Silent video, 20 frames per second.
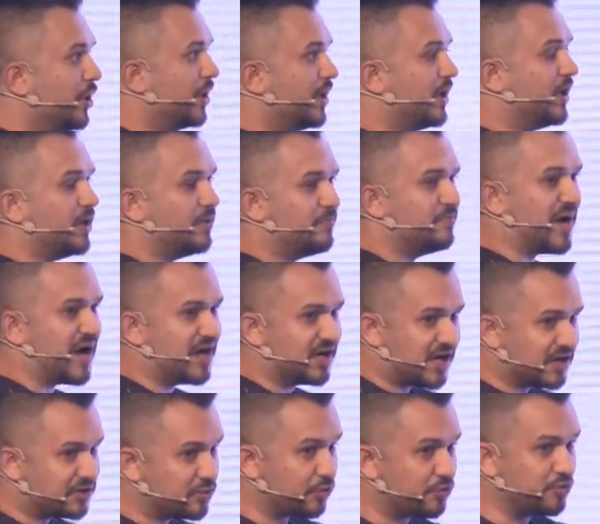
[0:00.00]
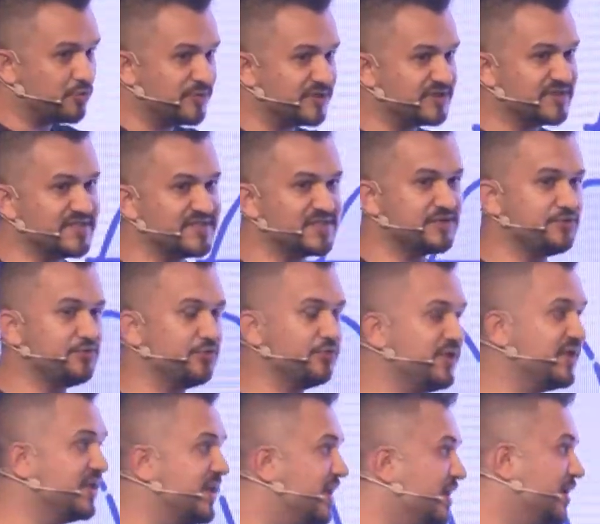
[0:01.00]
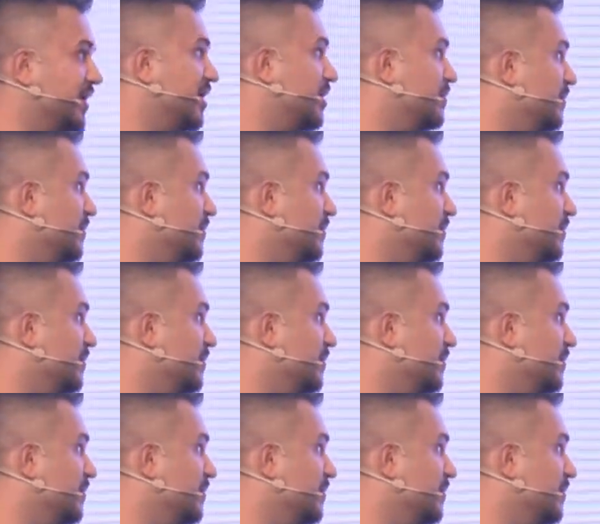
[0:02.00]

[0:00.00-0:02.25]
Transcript: E, banka dokümanı istiyor. Yine